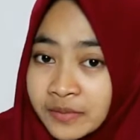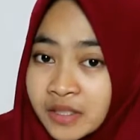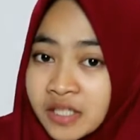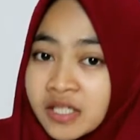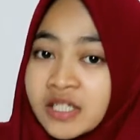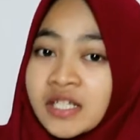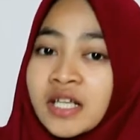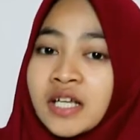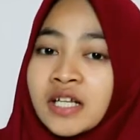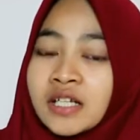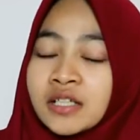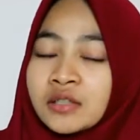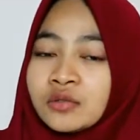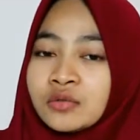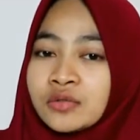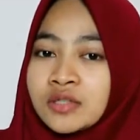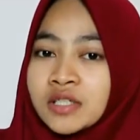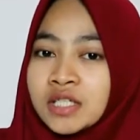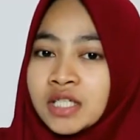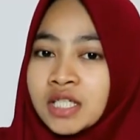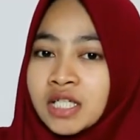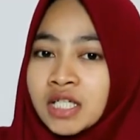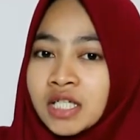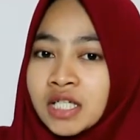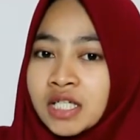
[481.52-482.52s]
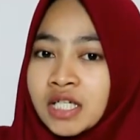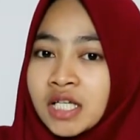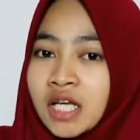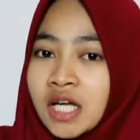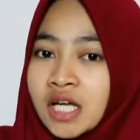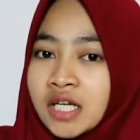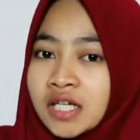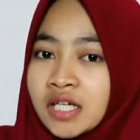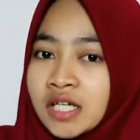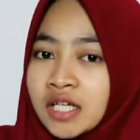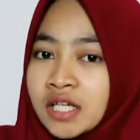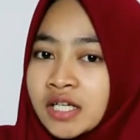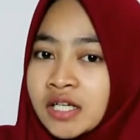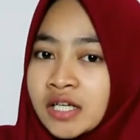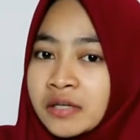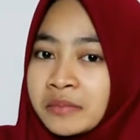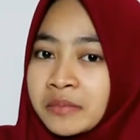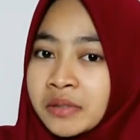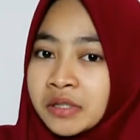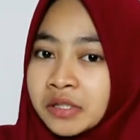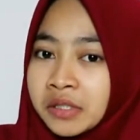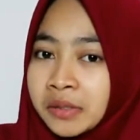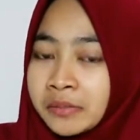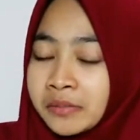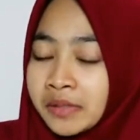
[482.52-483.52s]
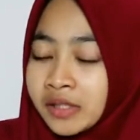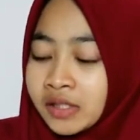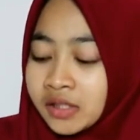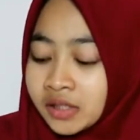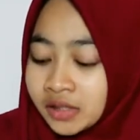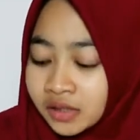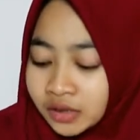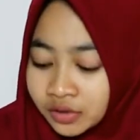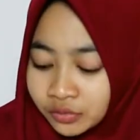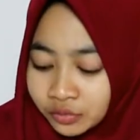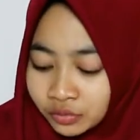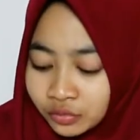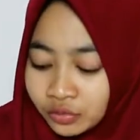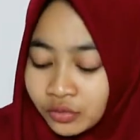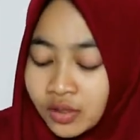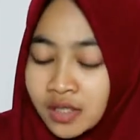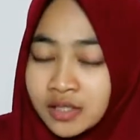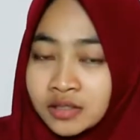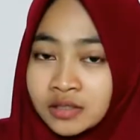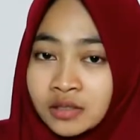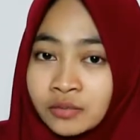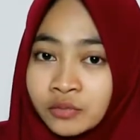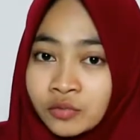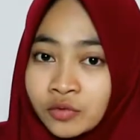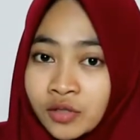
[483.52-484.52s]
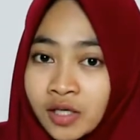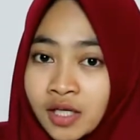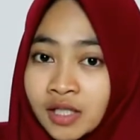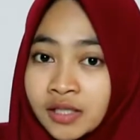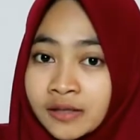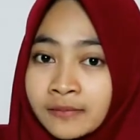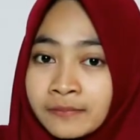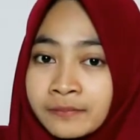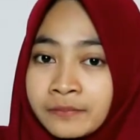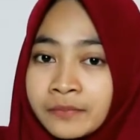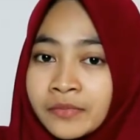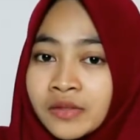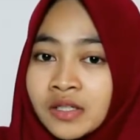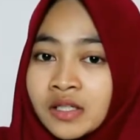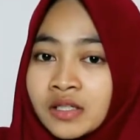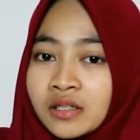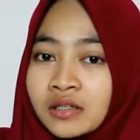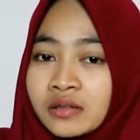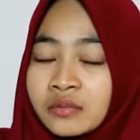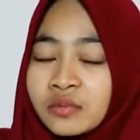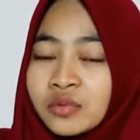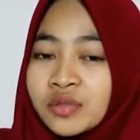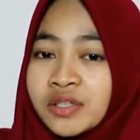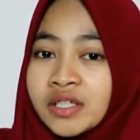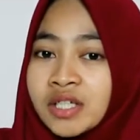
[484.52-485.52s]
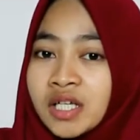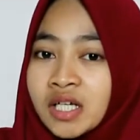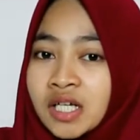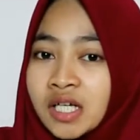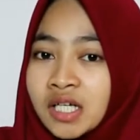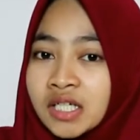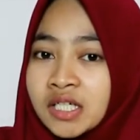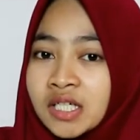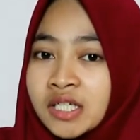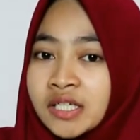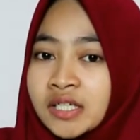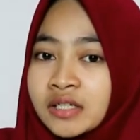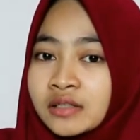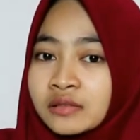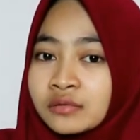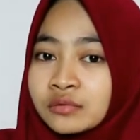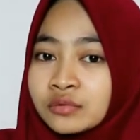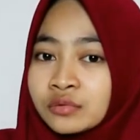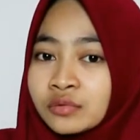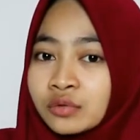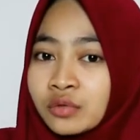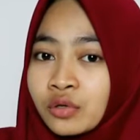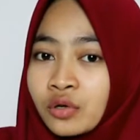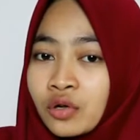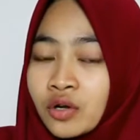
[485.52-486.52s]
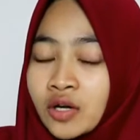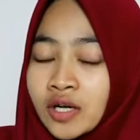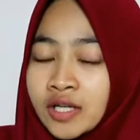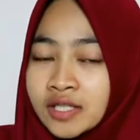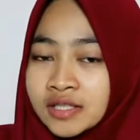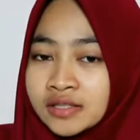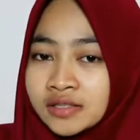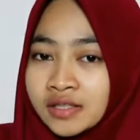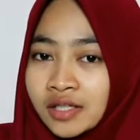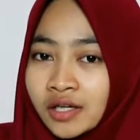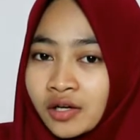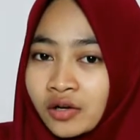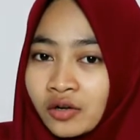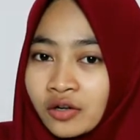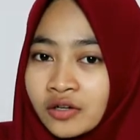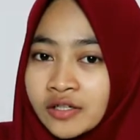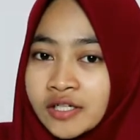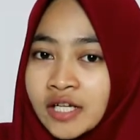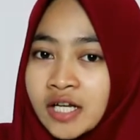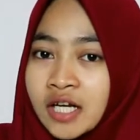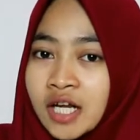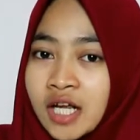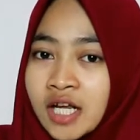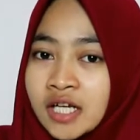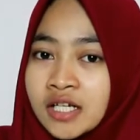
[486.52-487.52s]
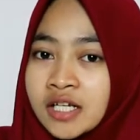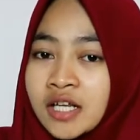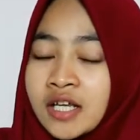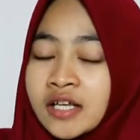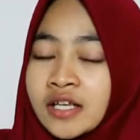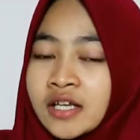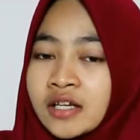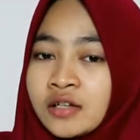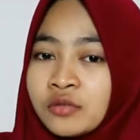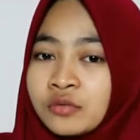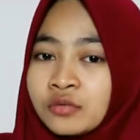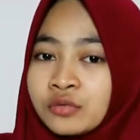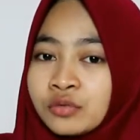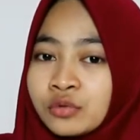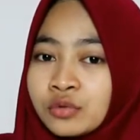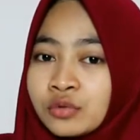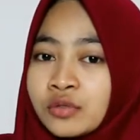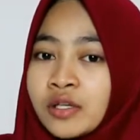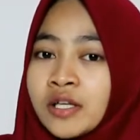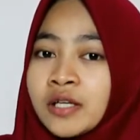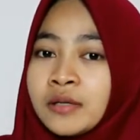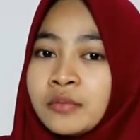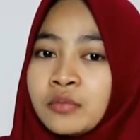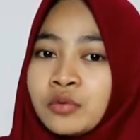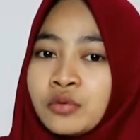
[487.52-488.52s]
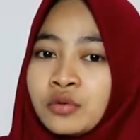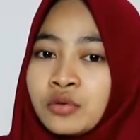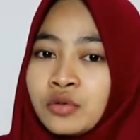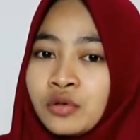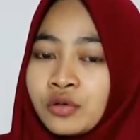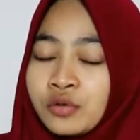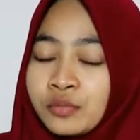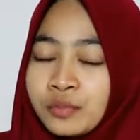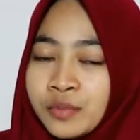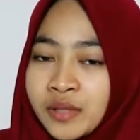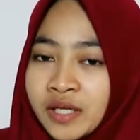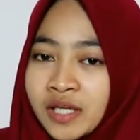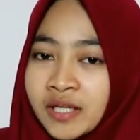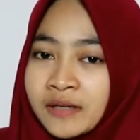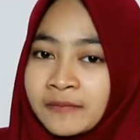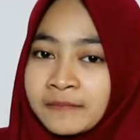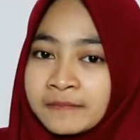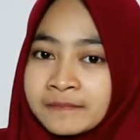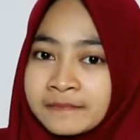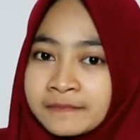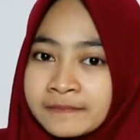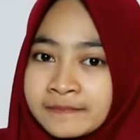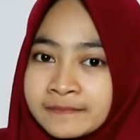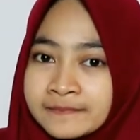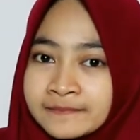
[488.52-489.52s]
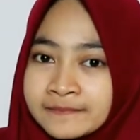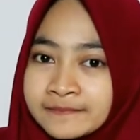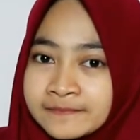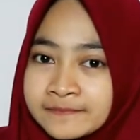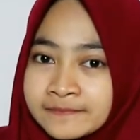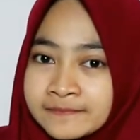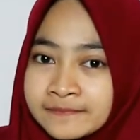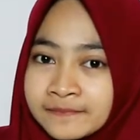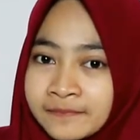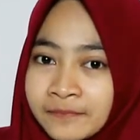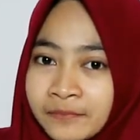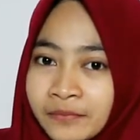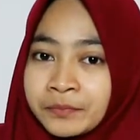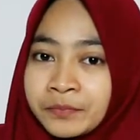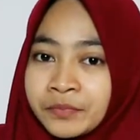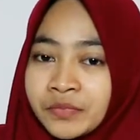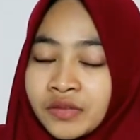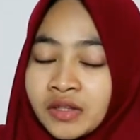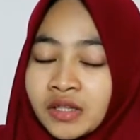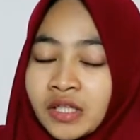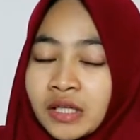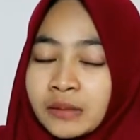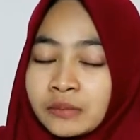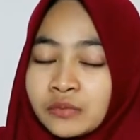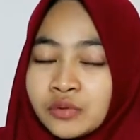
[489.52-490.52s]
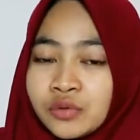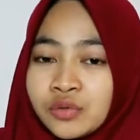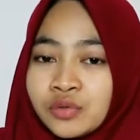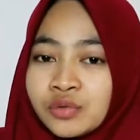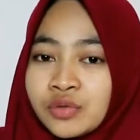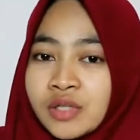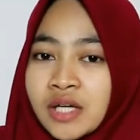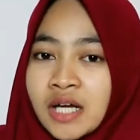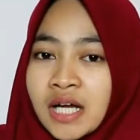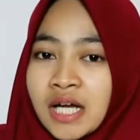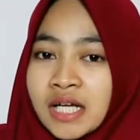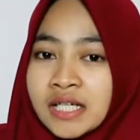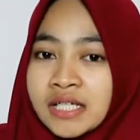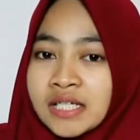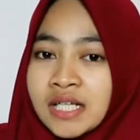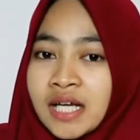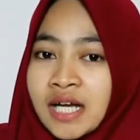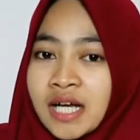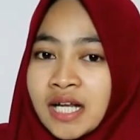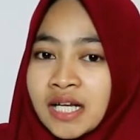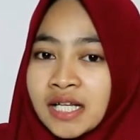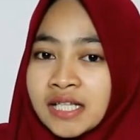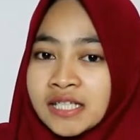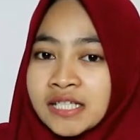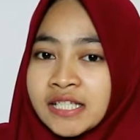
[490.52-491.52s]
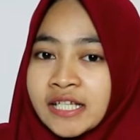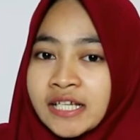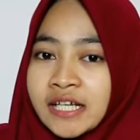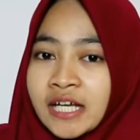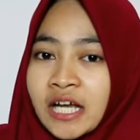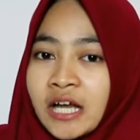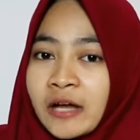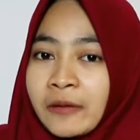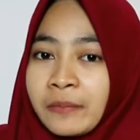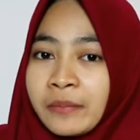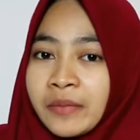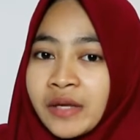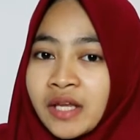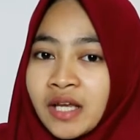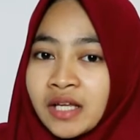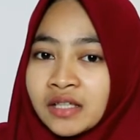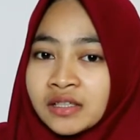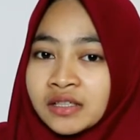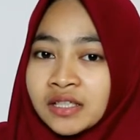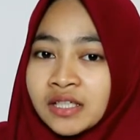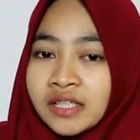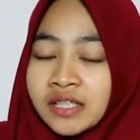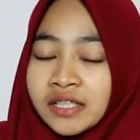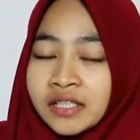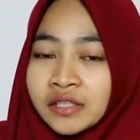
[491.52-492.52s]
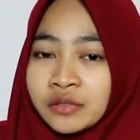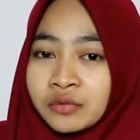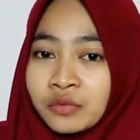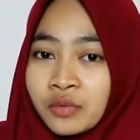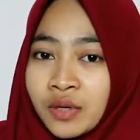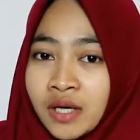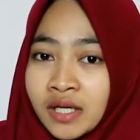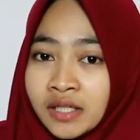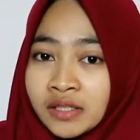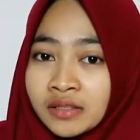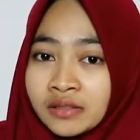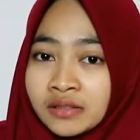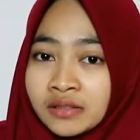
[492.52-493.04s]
Family DR itu sendiri ada yang pertama ini untuk asam urat, kemudian ada yang untuk kolesterol dan ada yang untuk hemoglobin. Namun juga ada alat check up yang 3 in 1